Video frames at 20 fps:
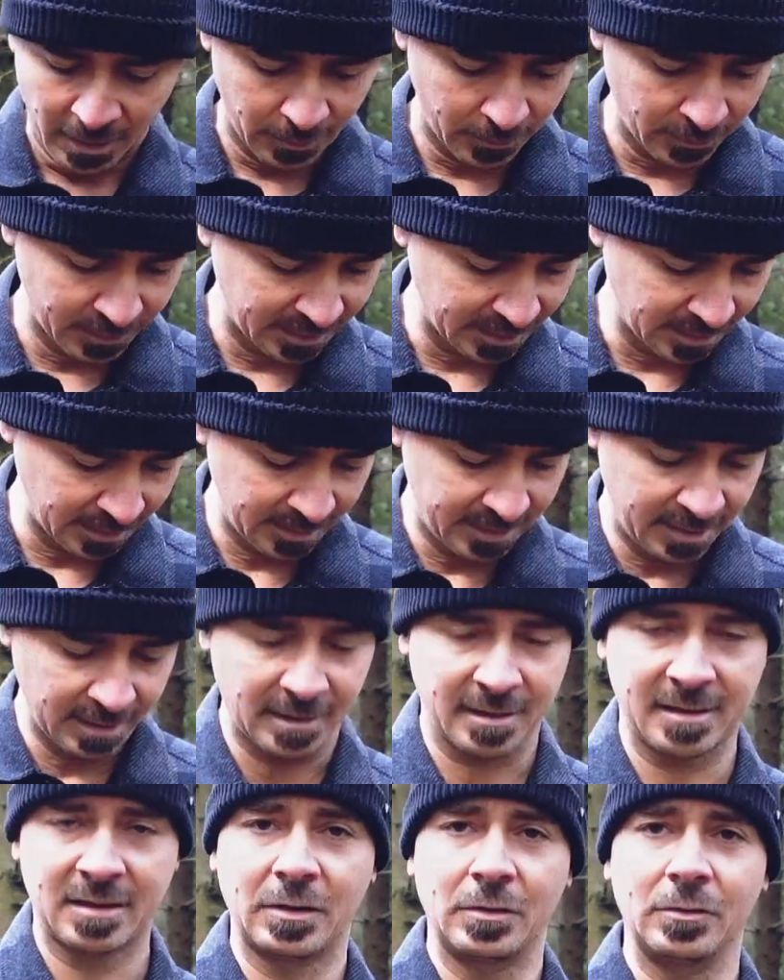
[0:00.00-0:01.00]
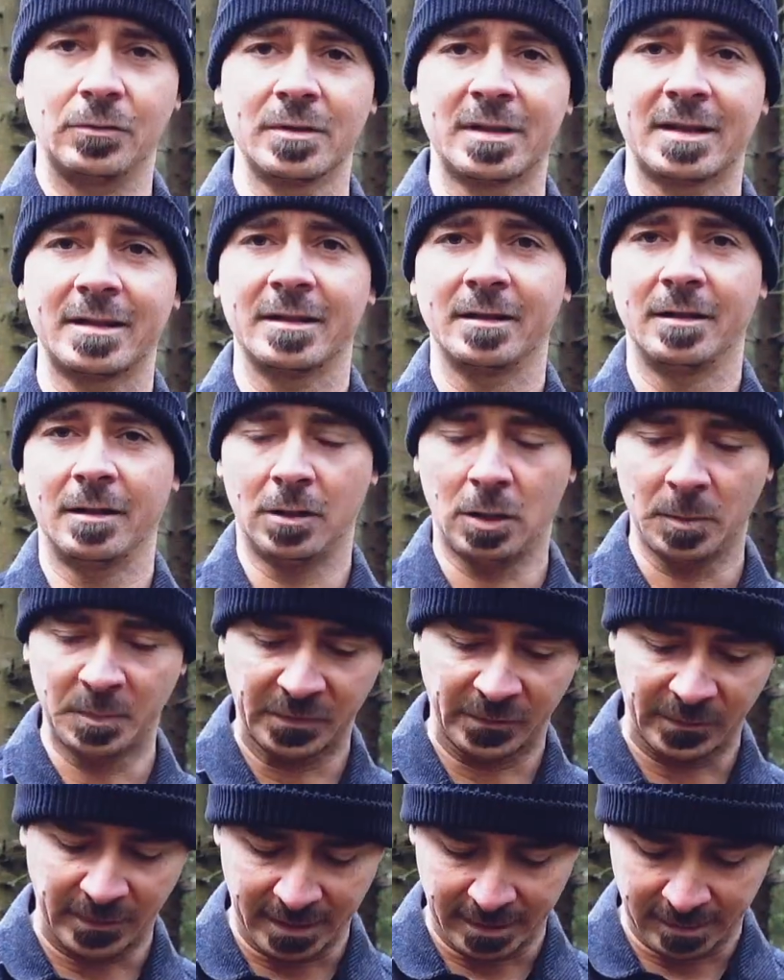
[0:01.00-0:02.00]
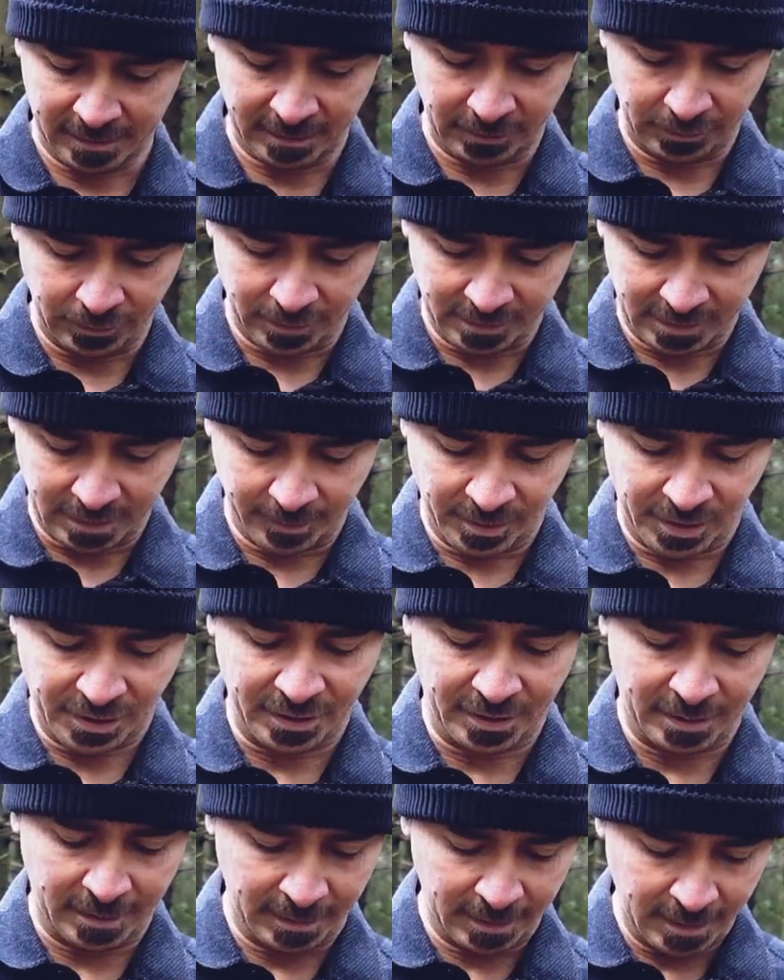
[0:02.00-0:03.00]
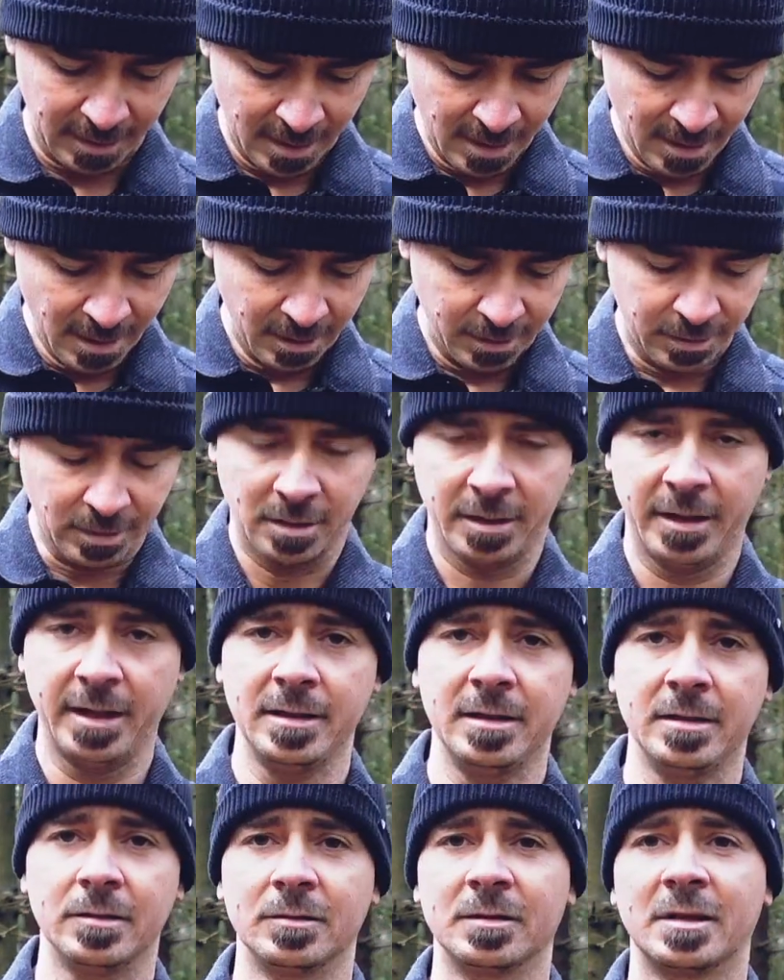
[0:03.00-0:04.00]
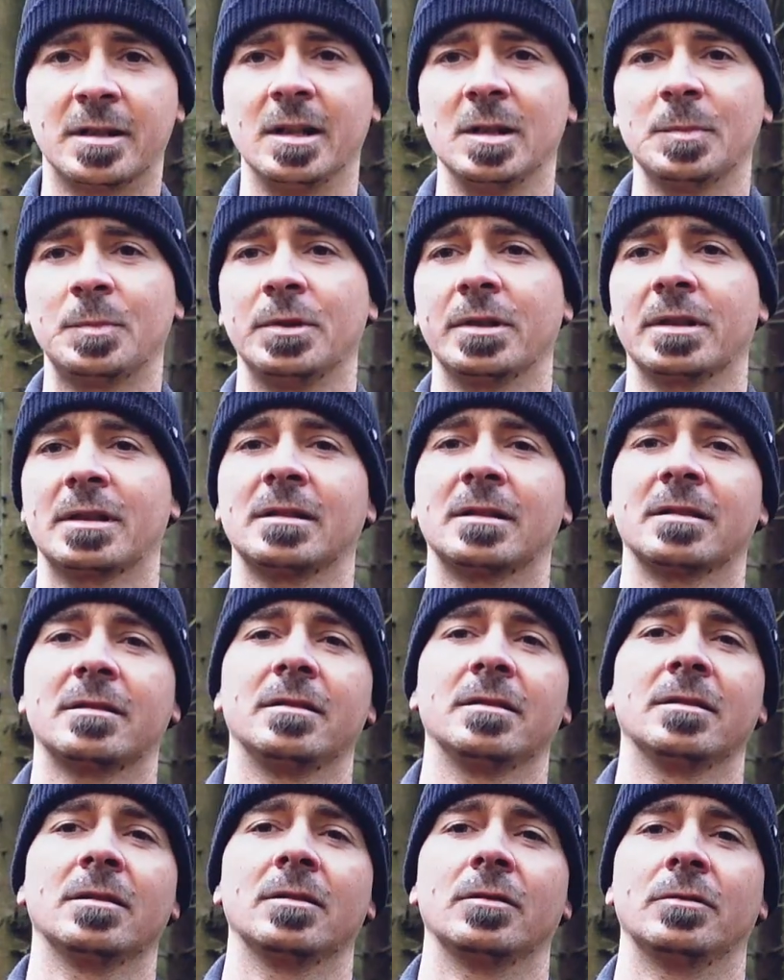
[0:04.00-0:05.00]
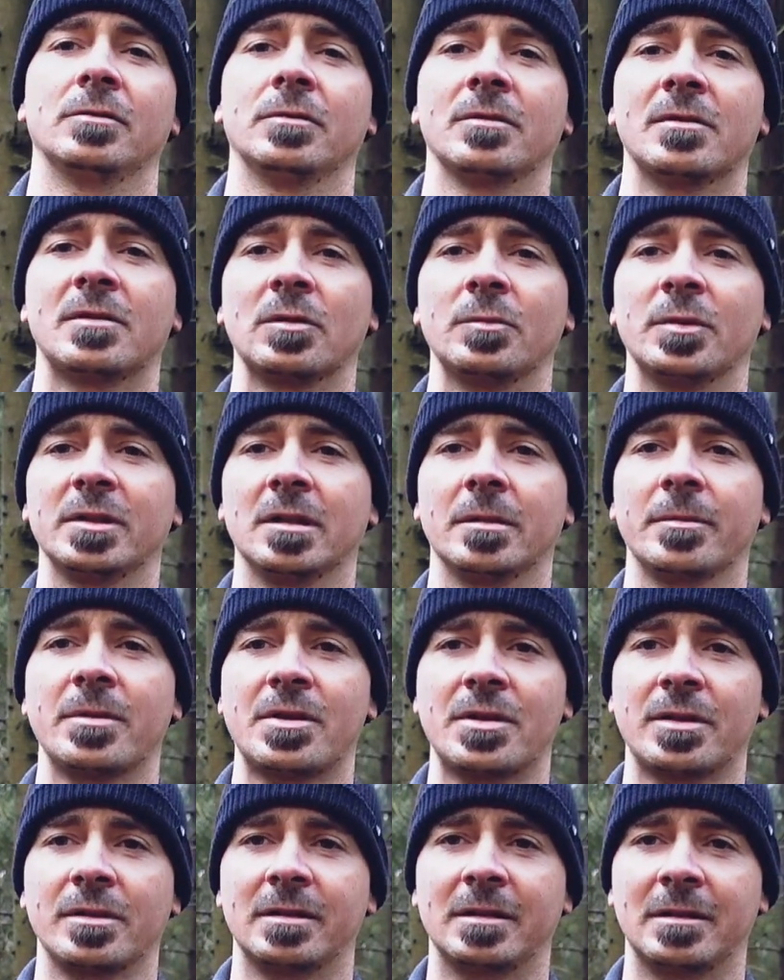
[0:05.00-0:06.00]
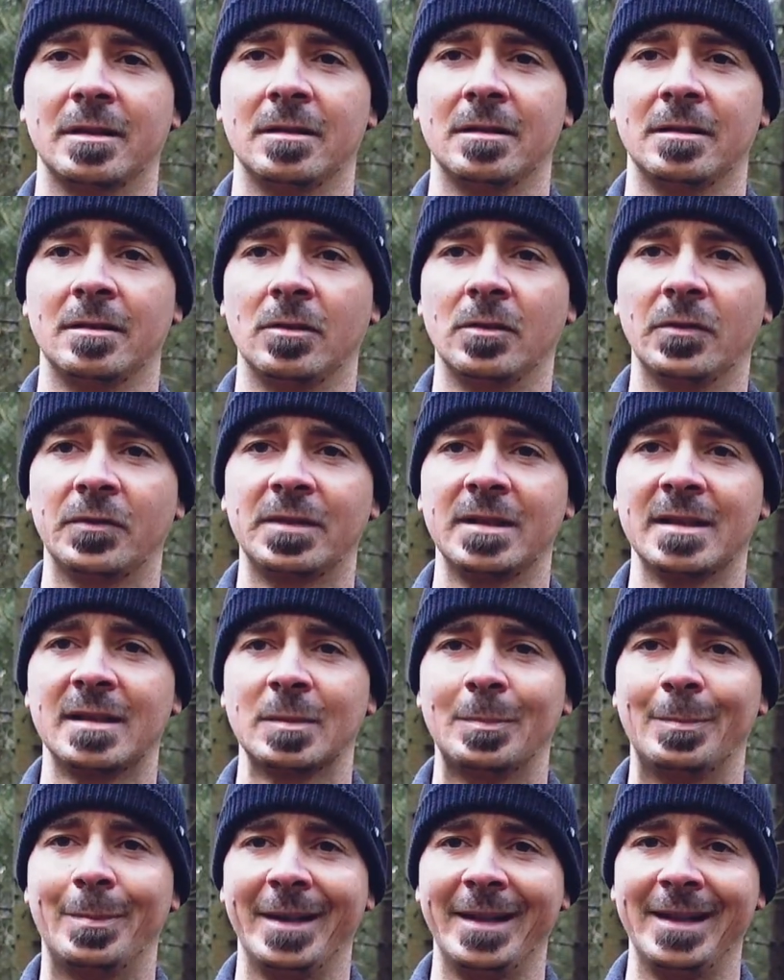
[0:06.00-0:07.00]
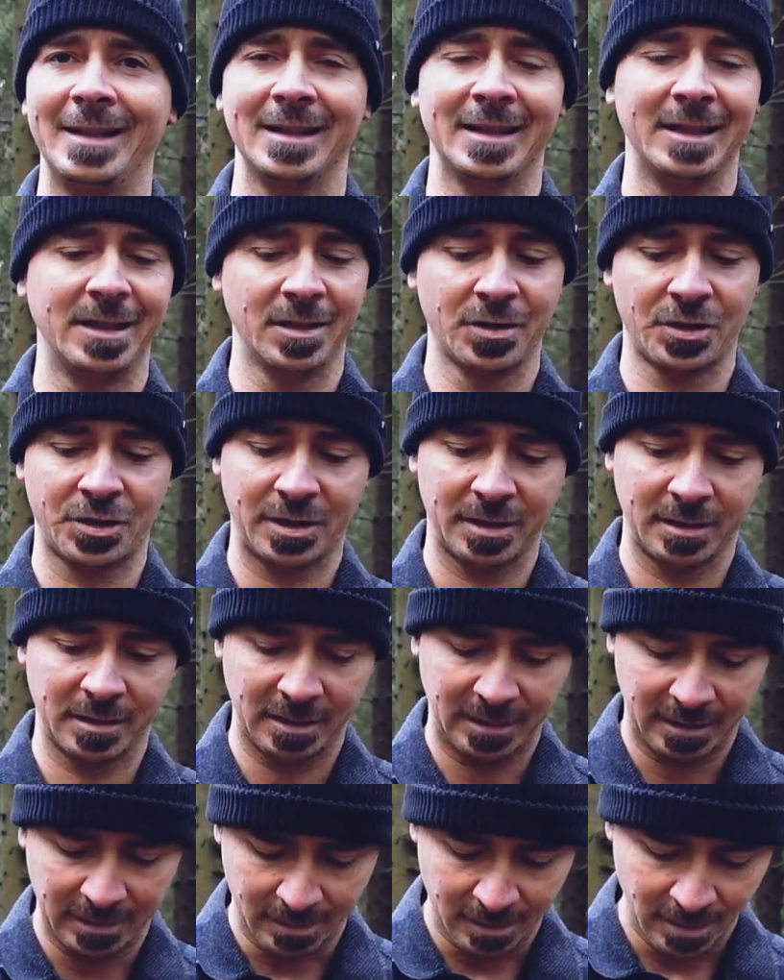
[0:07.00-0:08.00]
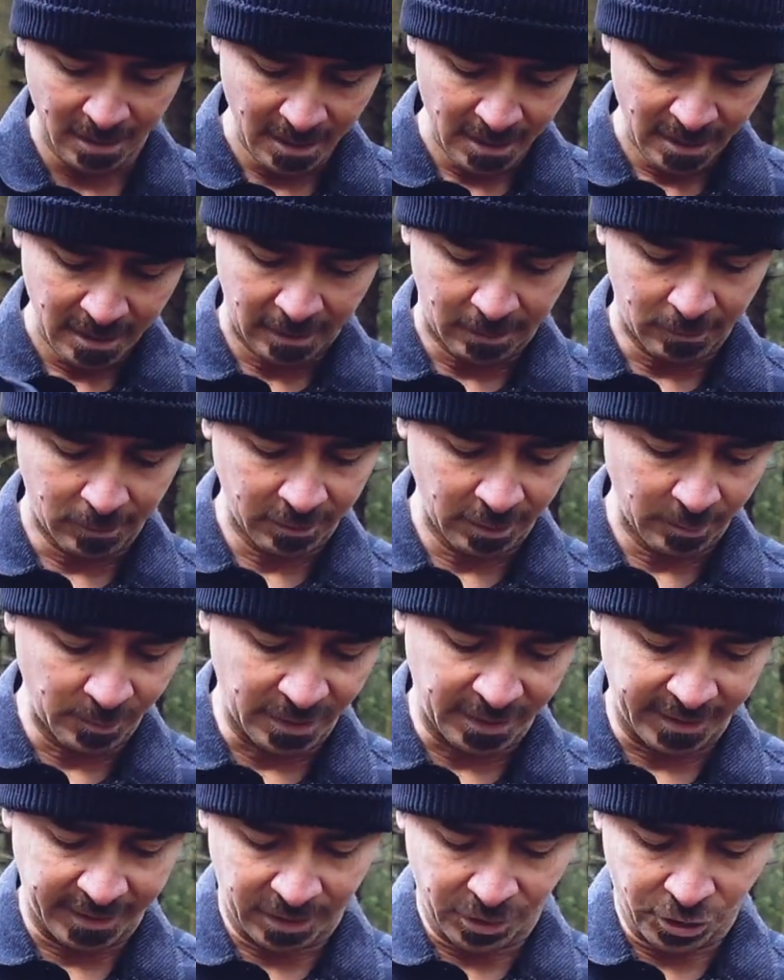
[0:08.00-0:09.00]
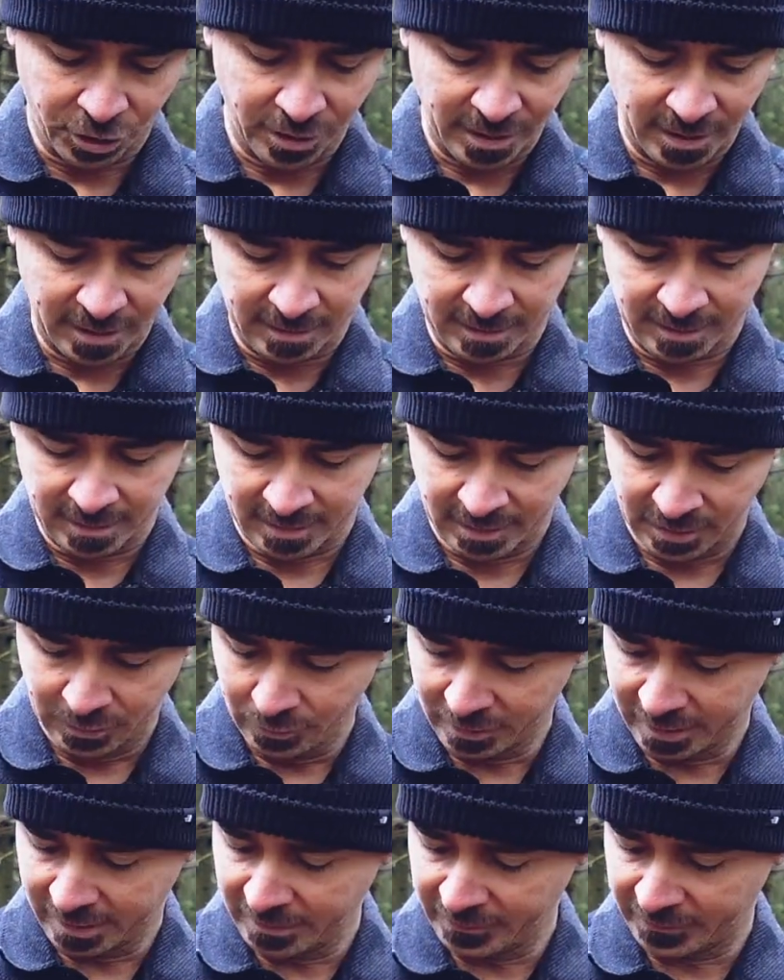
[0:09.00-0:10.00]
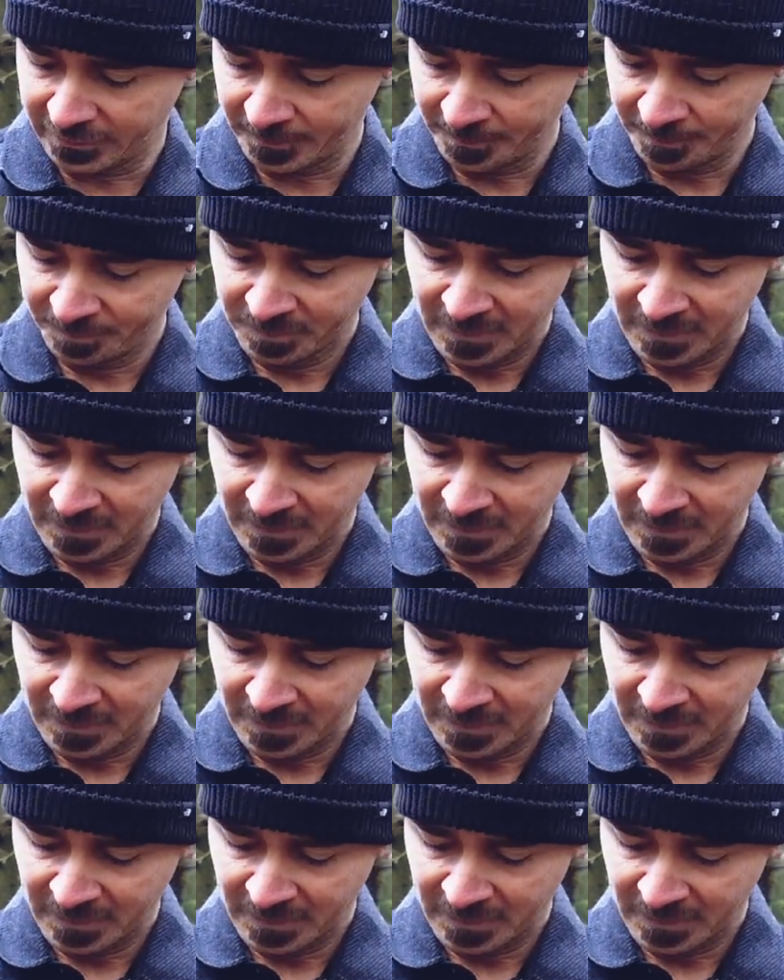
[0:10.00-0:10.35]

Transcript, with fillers: Und dann hier das große Hauptfach. Dort habe ich dann ja, Handy und Geldbeutel drin. Und somit habe ich klar auf diese beiden Gegenstände hier auch immer einen schnellen Zugriff.